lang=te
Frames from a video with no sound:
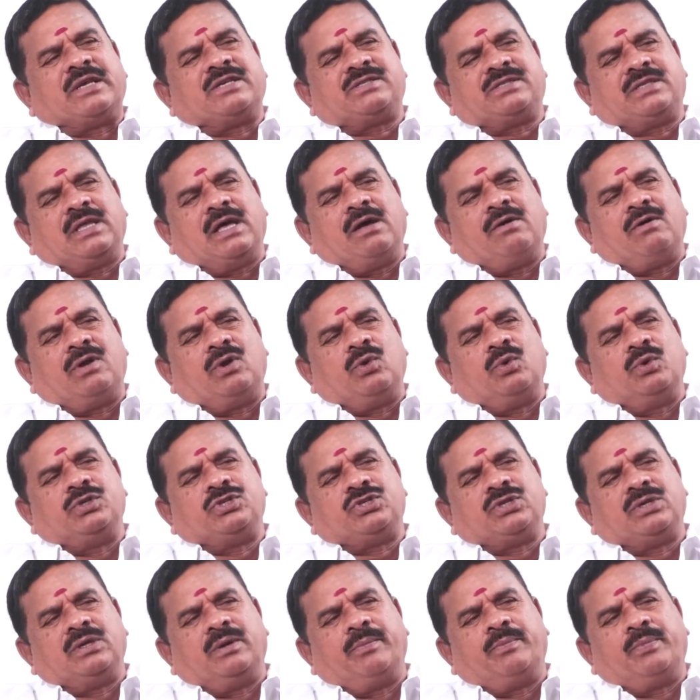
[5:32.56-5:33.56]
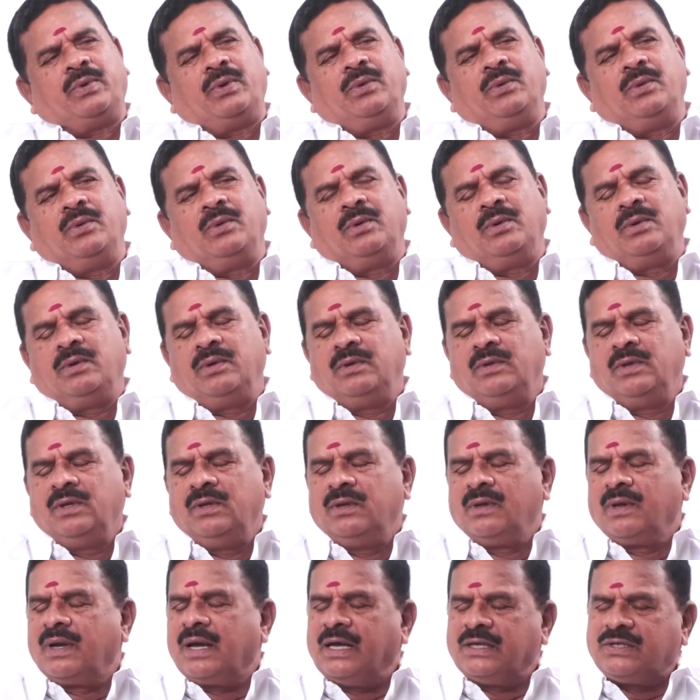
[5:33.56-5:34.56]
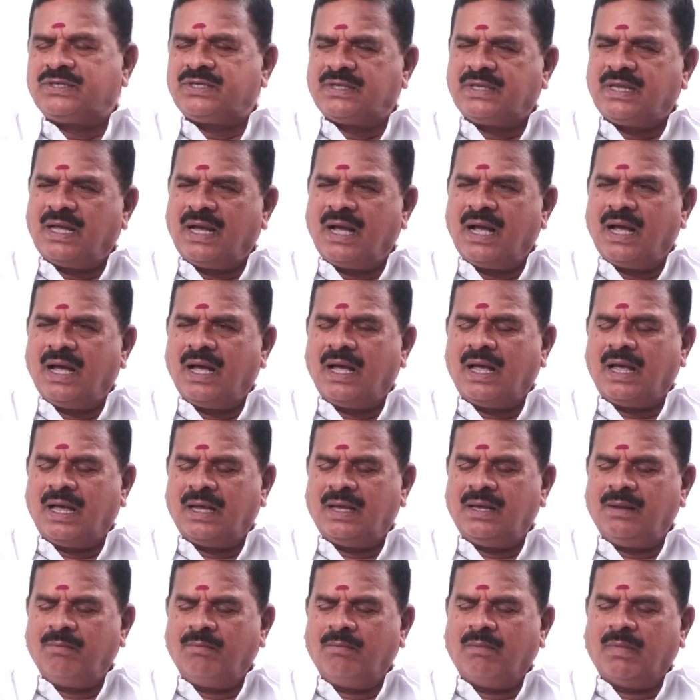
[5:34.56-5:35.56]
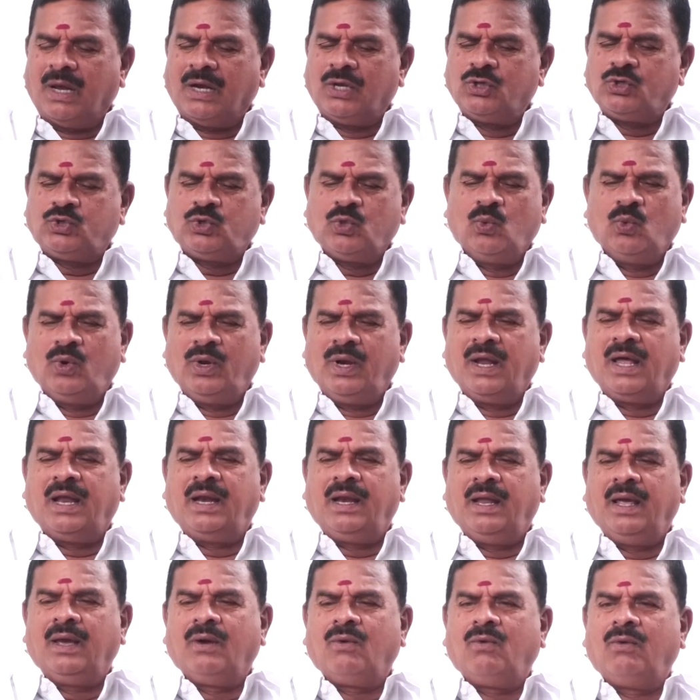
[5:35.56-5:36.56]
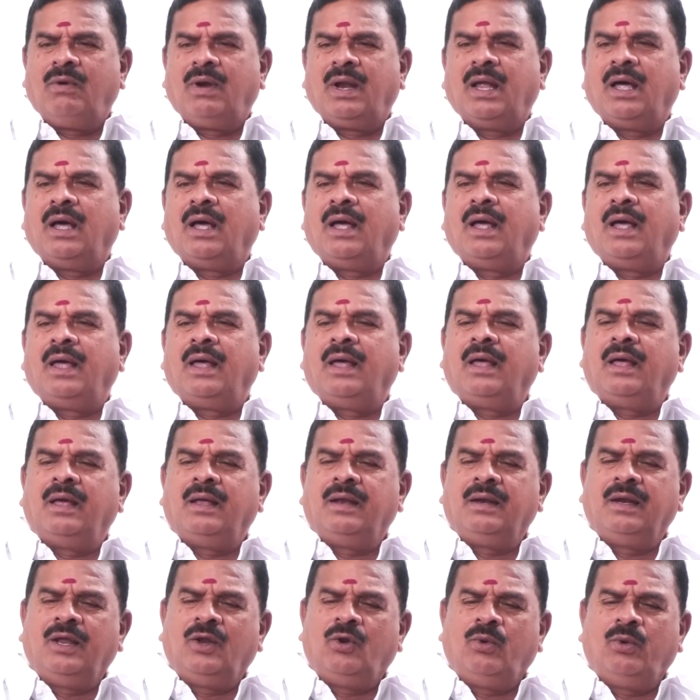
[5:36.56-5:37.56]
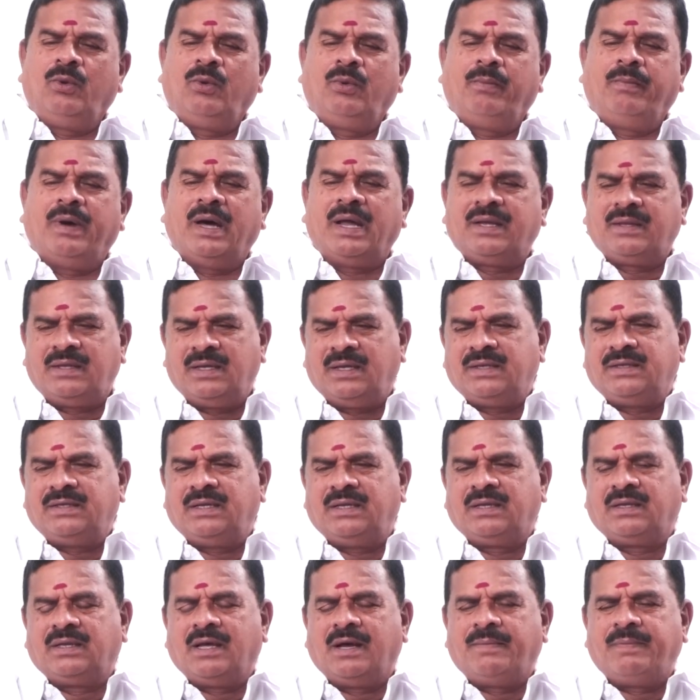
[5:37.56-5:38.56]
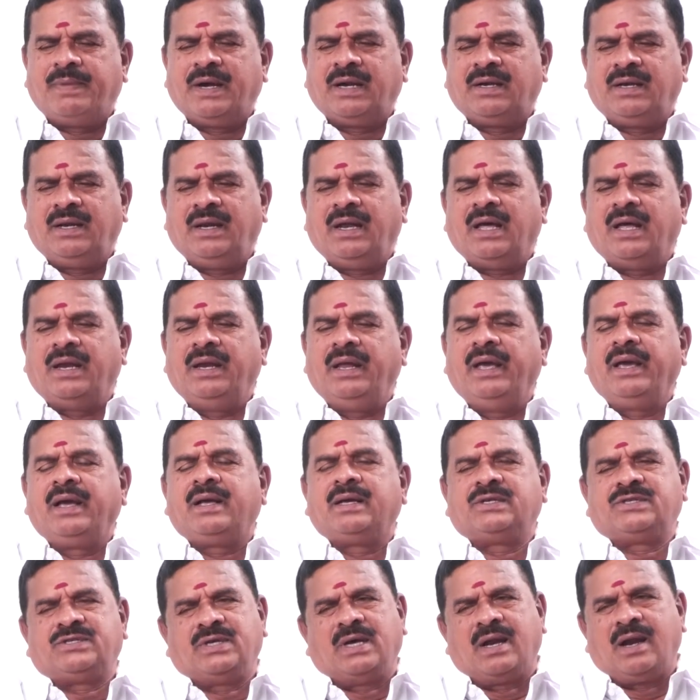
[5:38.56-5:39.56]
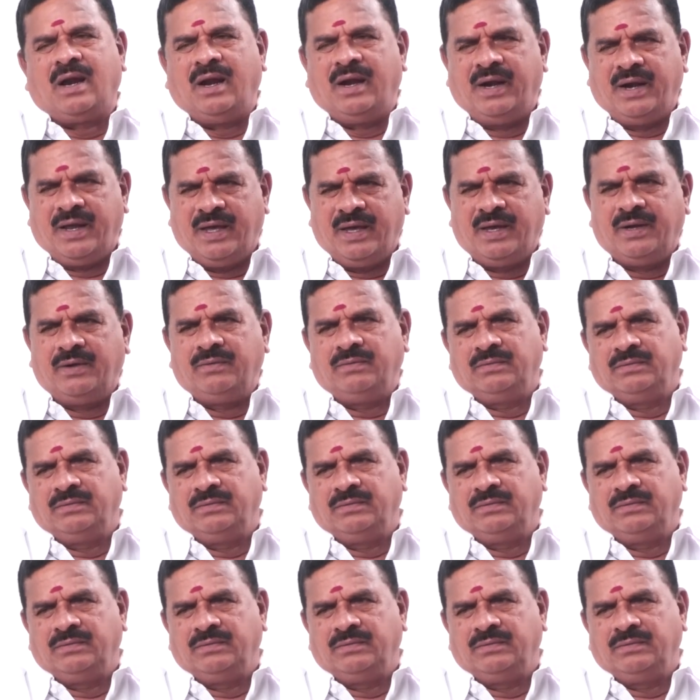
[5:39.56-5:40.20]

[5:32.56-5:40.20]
ప్రస్తావన వచ్చినప్పుడు ఖచ్చితంగా మనసు ఉన్నా లేకున్నా నేను భారతీయ జనతా పార్టీని అనేక సార్లు అడిగాను